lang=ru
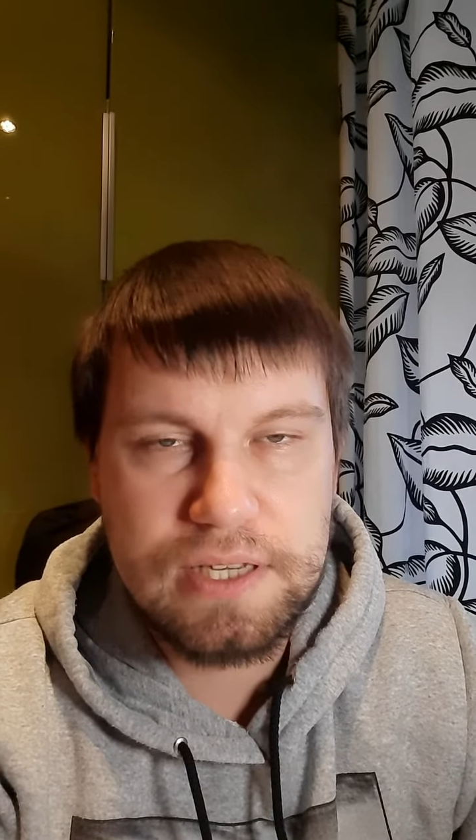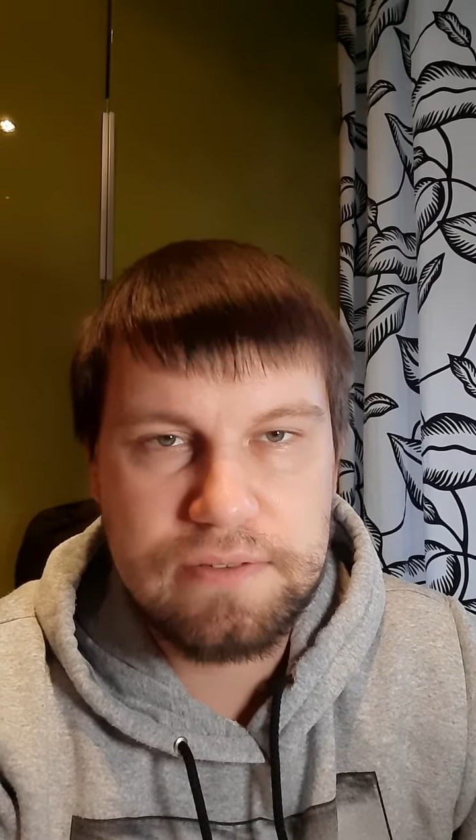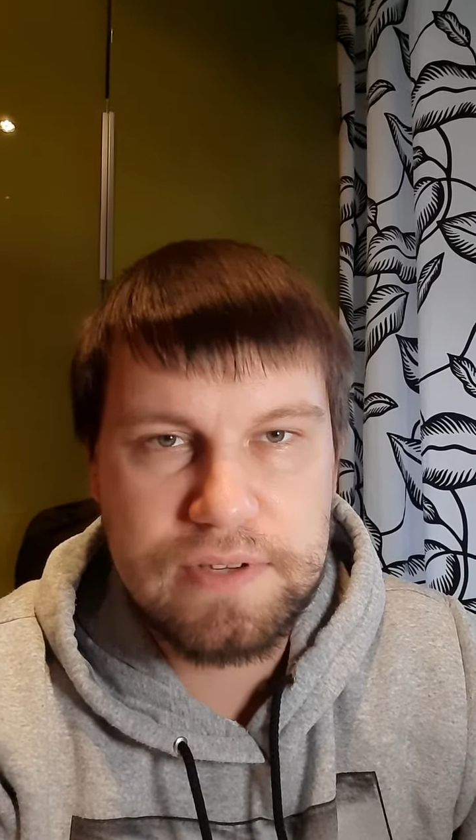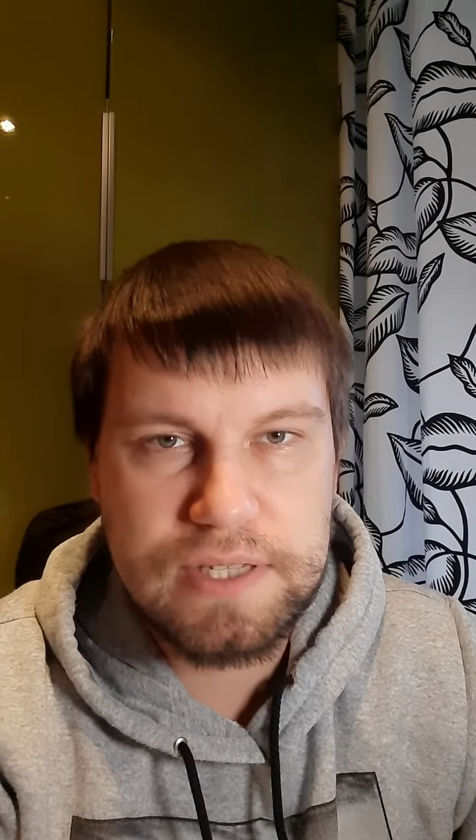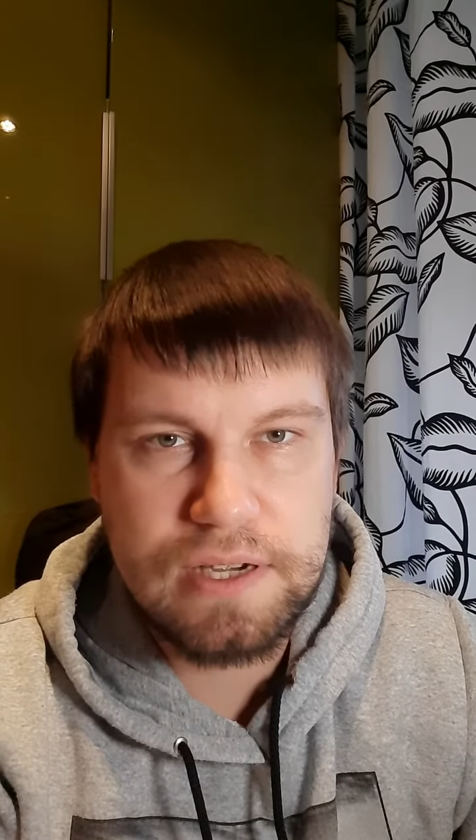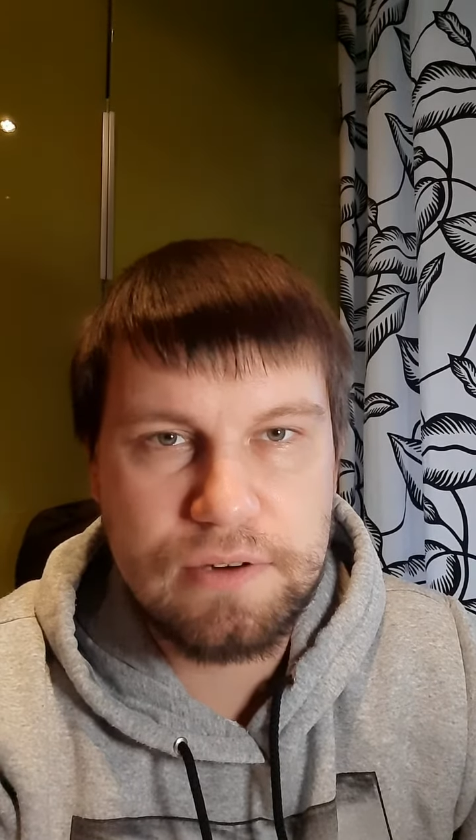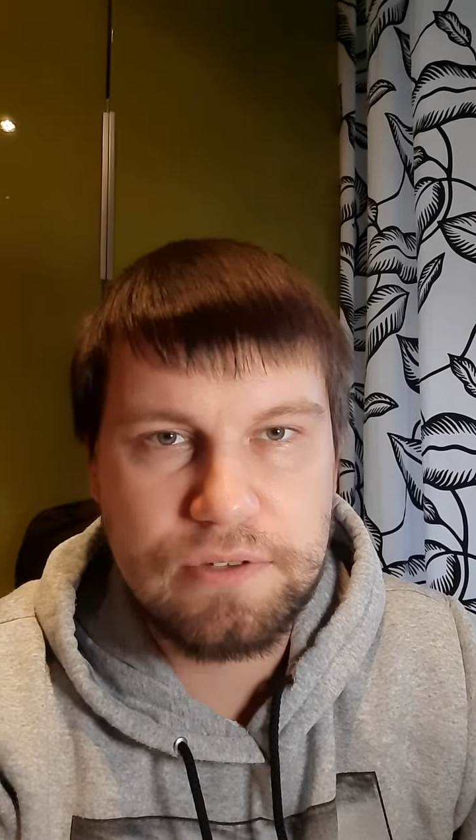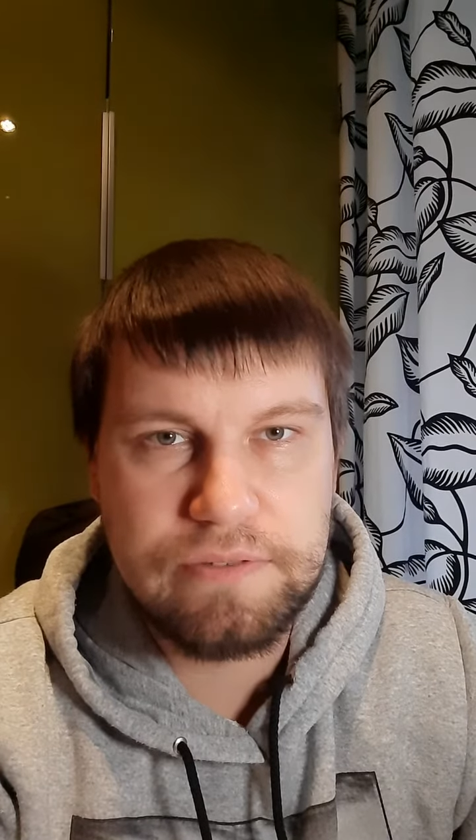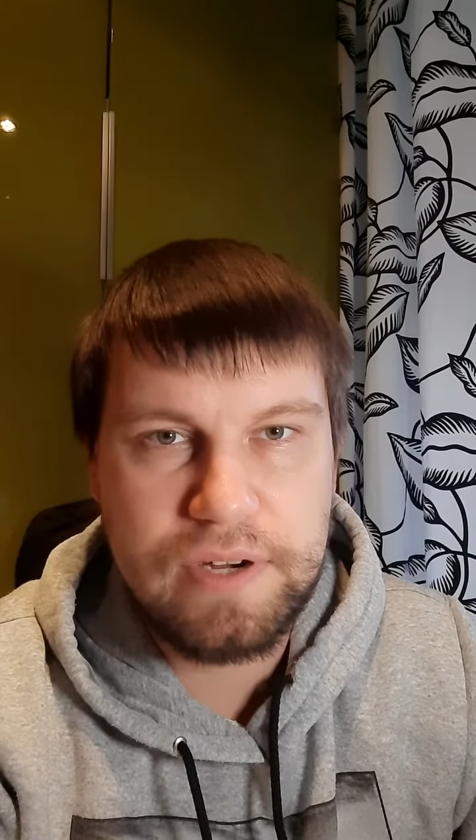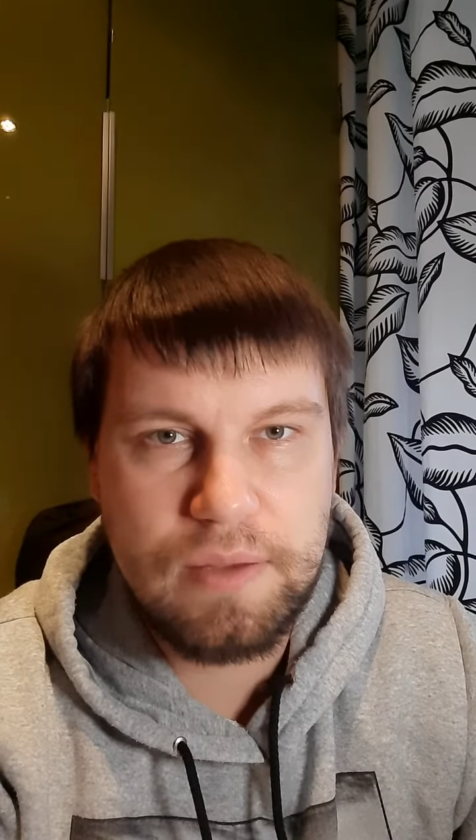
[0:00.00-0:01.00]
от вас на
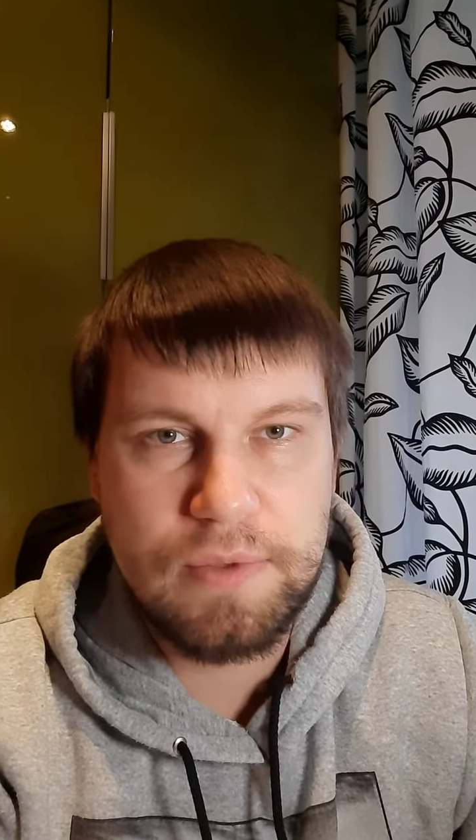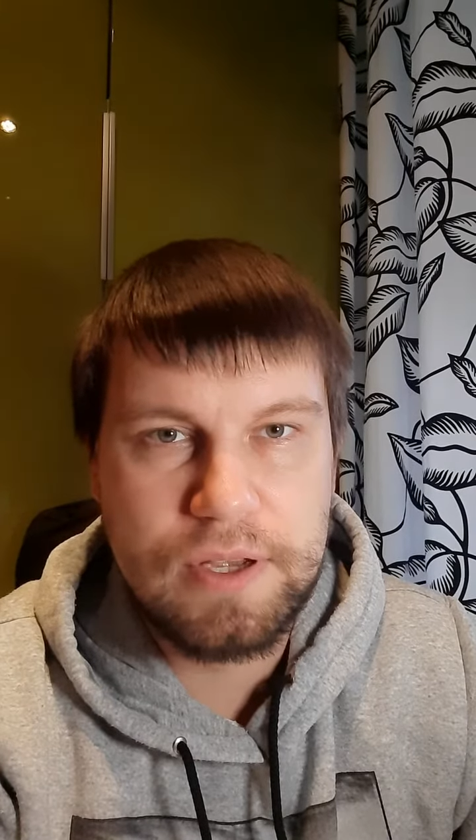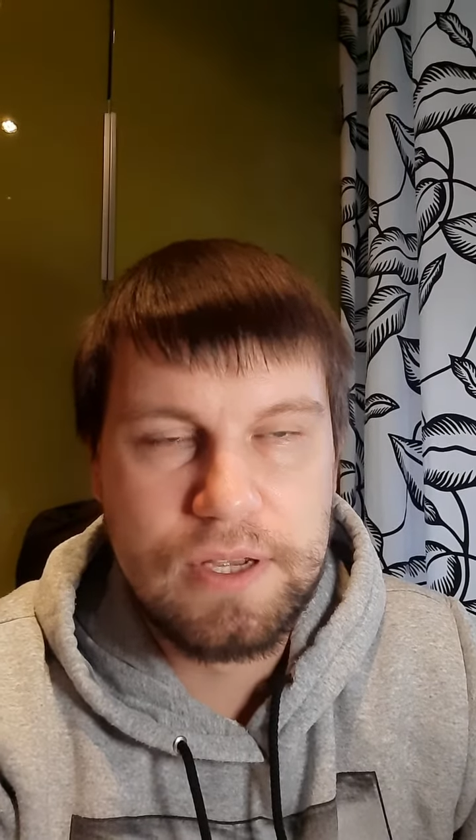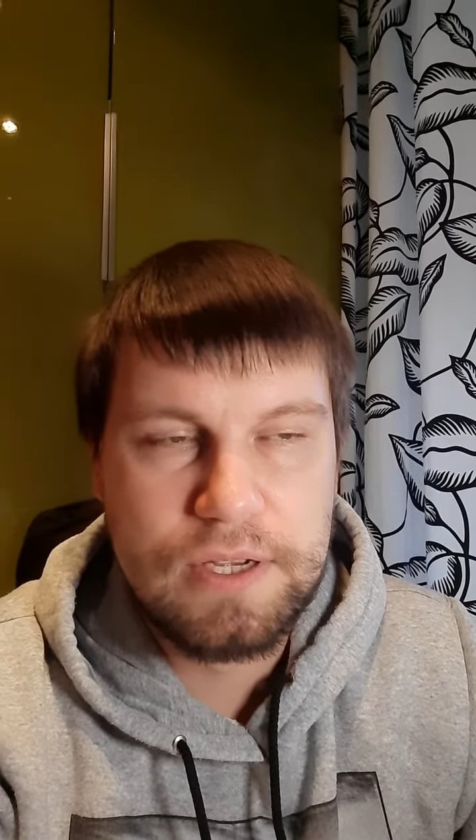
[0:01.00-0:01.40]
какое-то время,